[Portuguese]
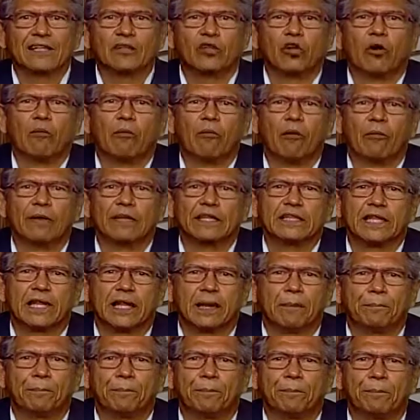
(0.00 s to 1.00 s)
normalmente
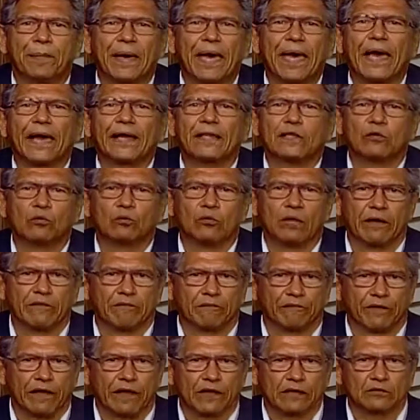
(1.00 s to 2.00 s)
ela perde o
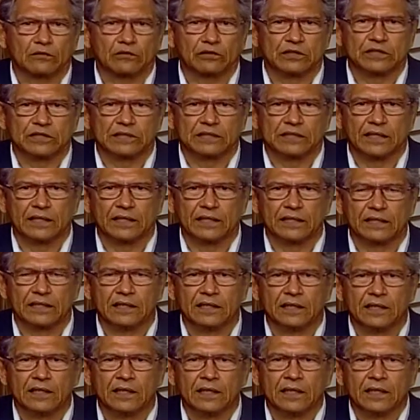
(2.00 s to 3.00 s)
reflexo de sede
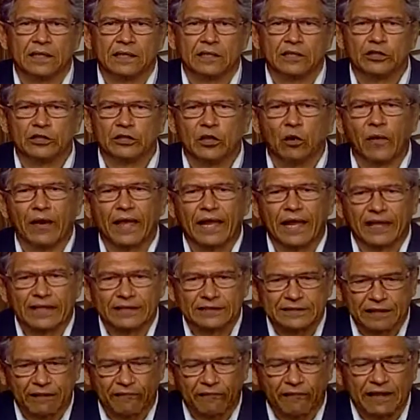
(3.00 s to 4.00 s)
então, ela
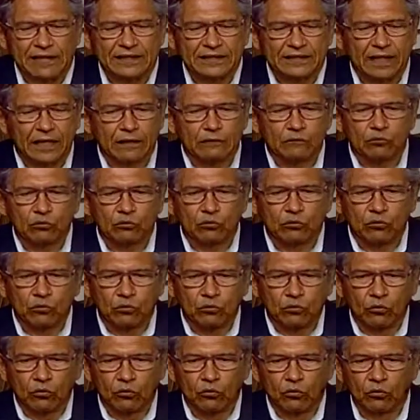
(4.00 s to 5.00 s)
está, vai estar no,
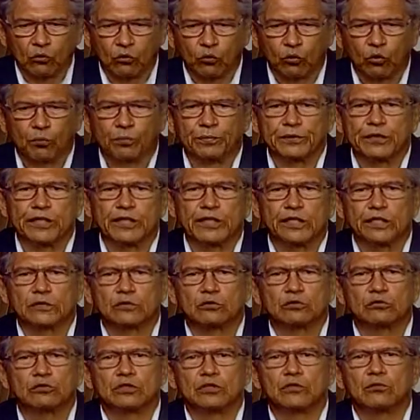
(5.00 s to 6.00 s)
no, no grupo de
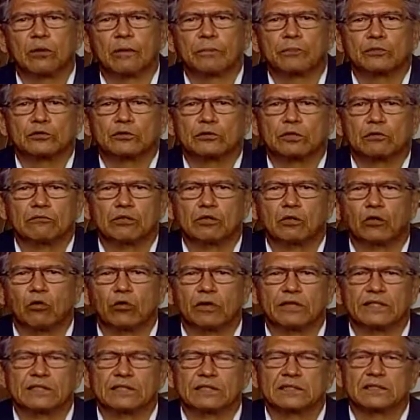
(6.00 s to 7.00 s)
risco de uma porção de
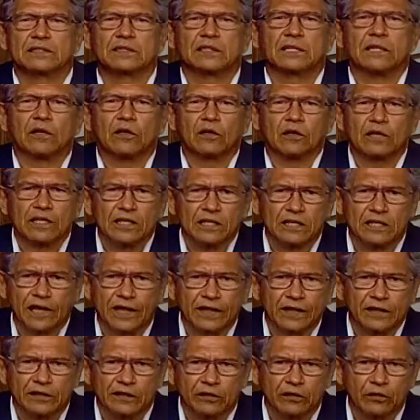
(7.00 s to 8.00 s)
coisas,
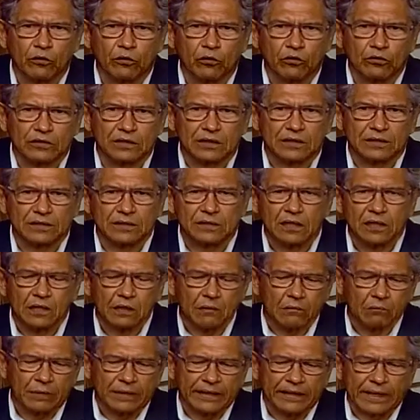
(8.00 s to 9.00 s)
entre outras,
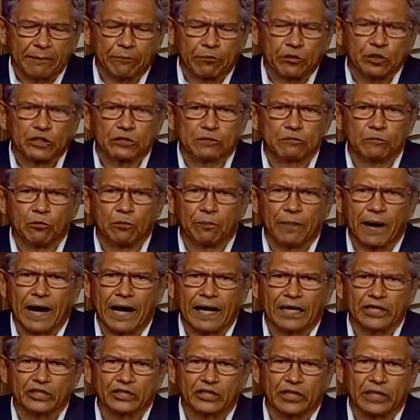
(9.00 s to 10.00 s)
metabolismo
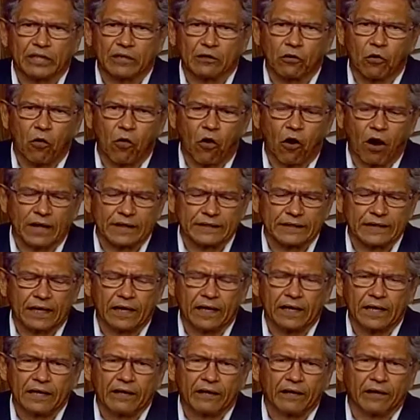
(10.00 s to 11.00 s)
baixa, engorda,
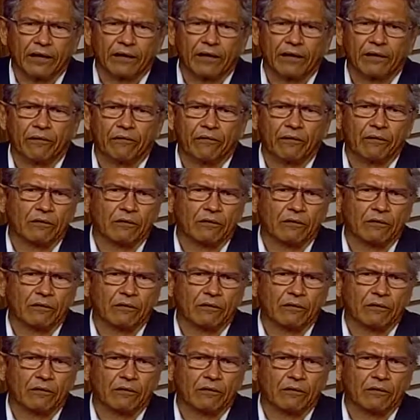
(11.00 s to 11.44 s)
é,